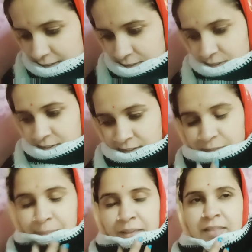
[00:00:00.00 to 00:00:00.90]
और
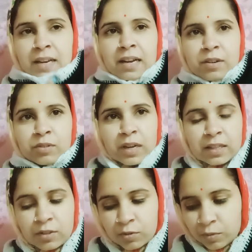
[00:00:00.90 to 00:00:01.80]
मैं इसलिए नहीं
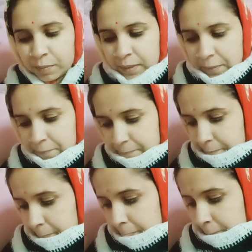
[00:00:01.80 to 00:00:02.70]
उठाती हूँ अभी
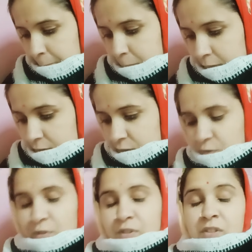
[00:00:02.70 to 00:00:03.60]

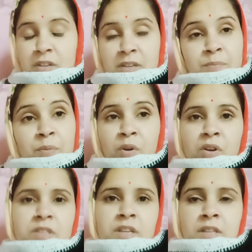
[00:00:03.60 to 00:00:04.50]
क्योंकि ठंड
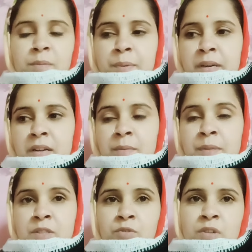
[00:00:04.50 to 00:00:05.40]
बहुत ज़्यादा पड़ रही है
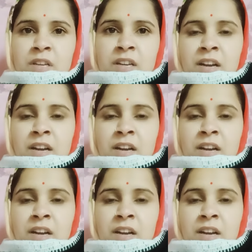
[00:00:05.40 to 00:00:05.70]
बच्चा उठ के क्या